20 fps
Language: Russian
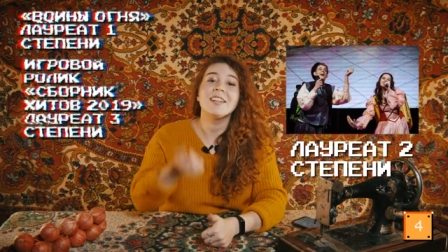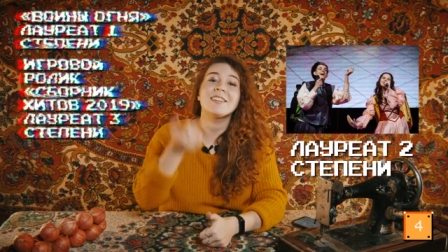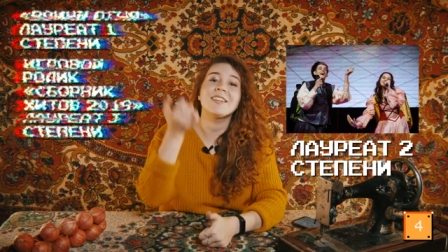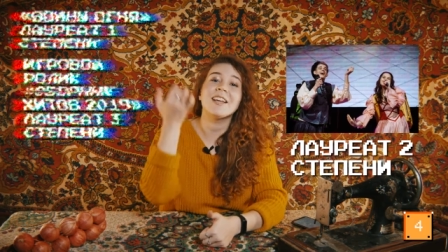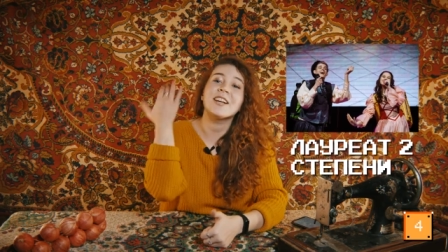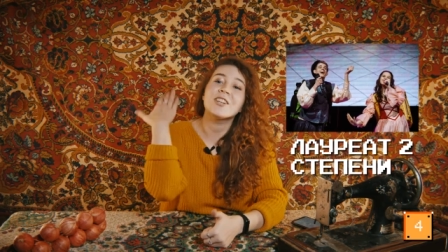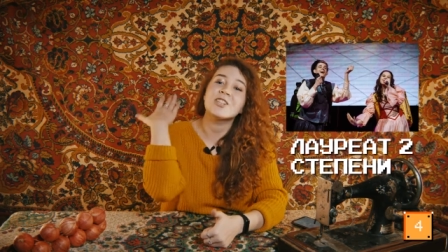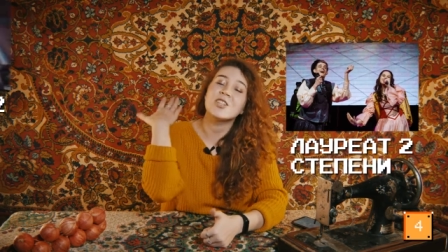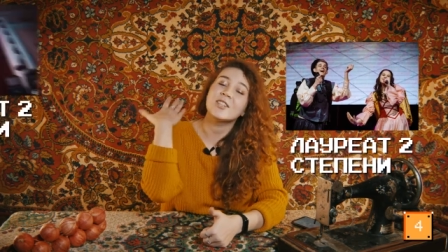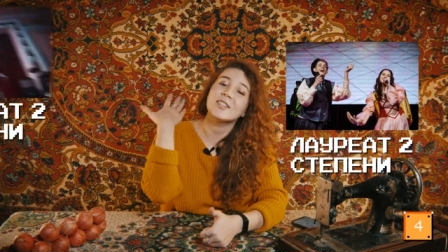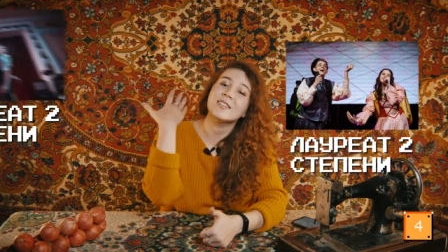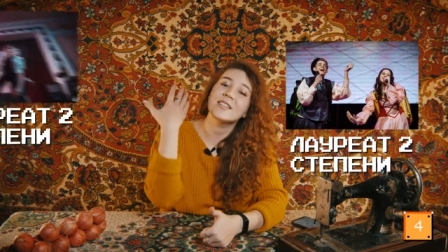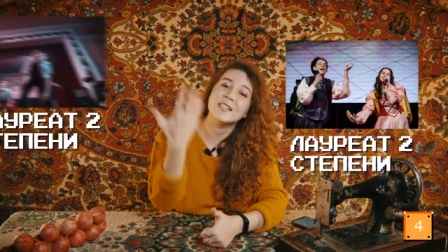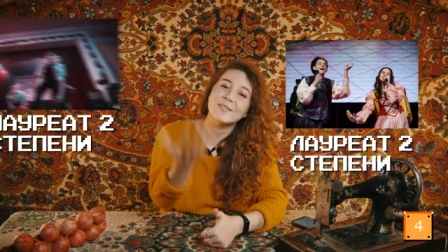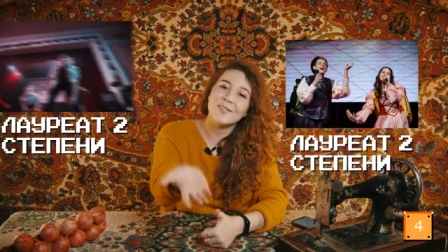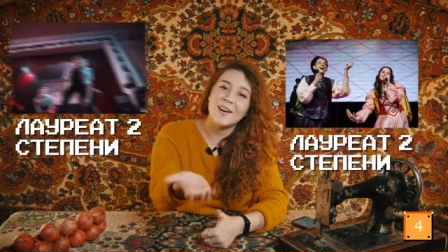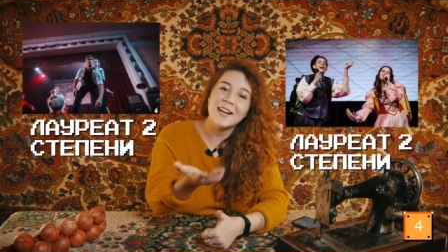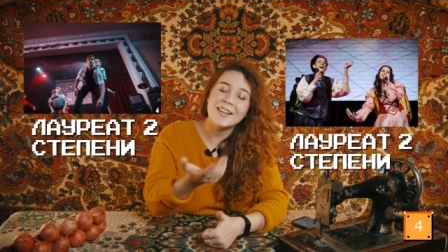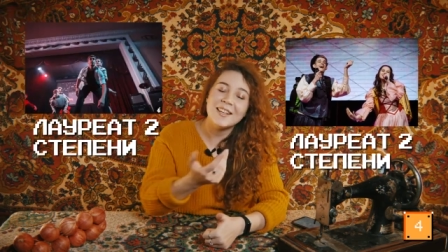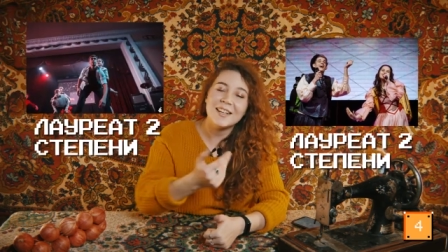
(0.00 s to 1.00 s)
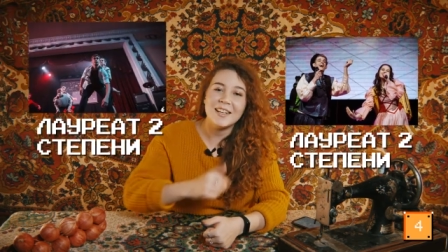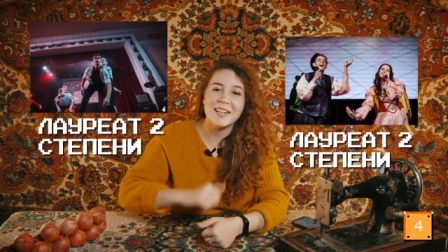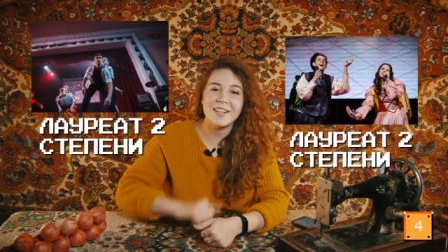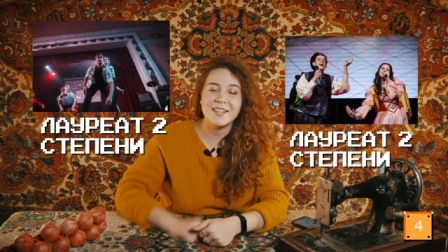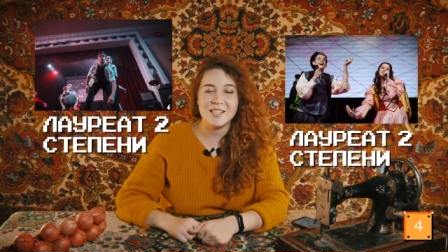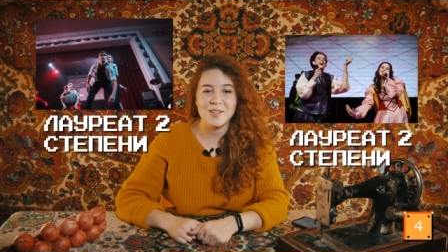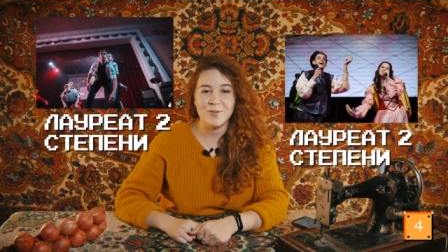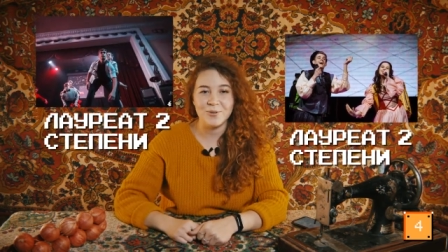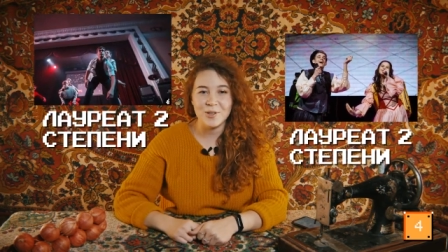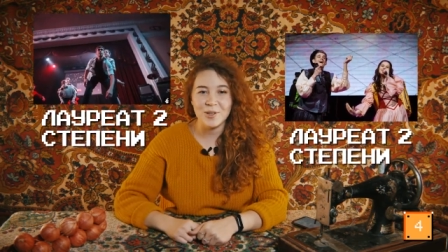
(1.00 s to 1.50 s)
и также танцевальный
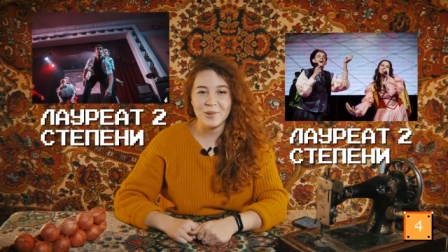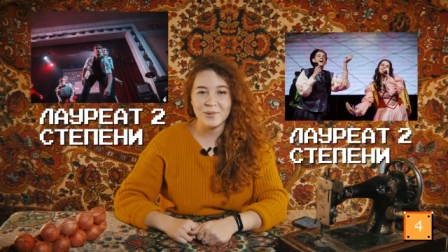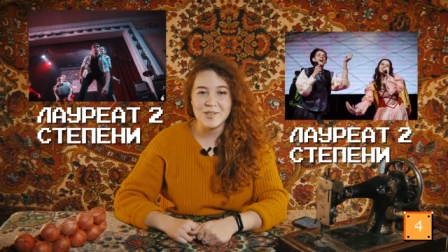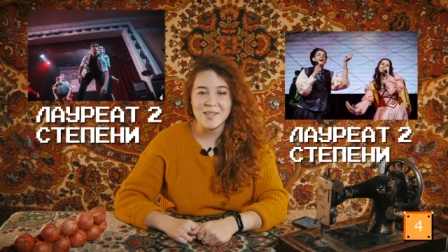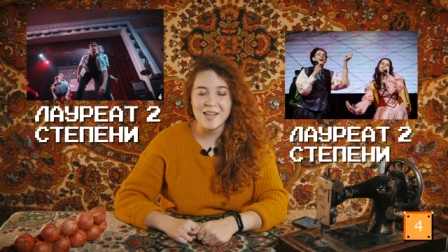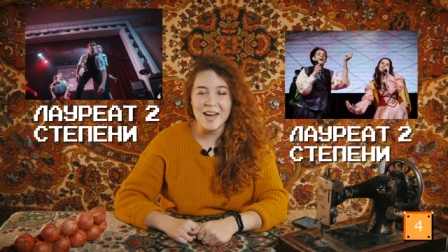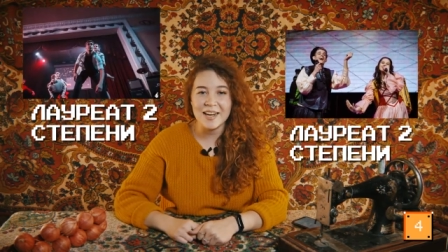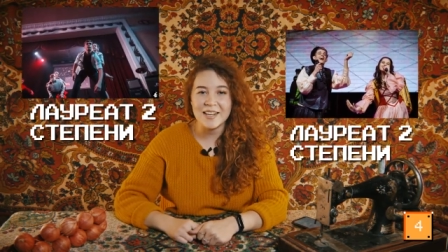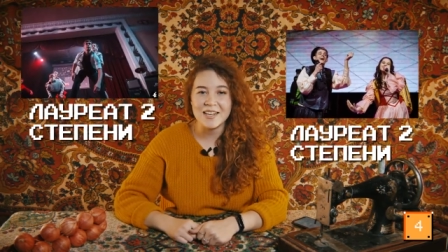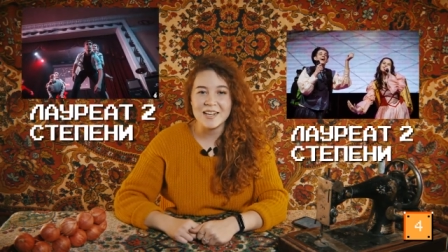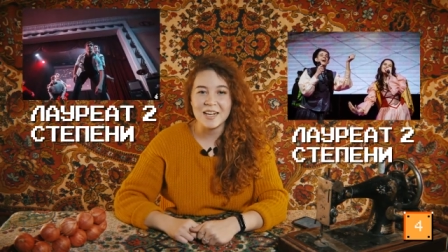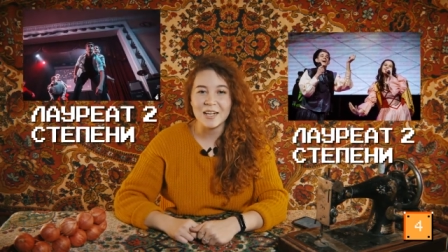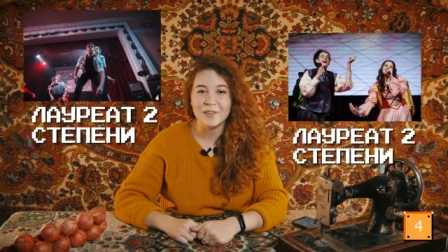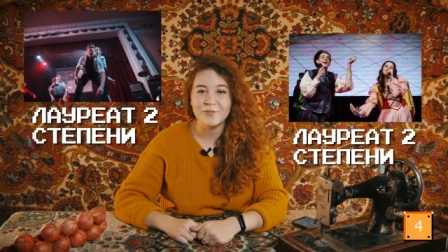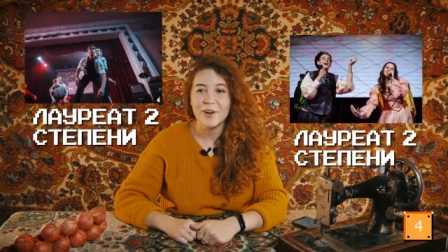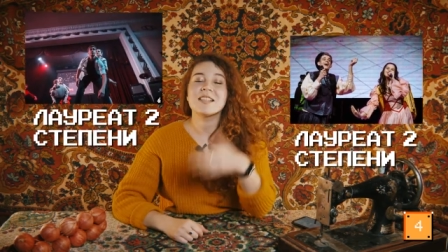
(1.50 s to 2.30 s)
коллектив нефтяников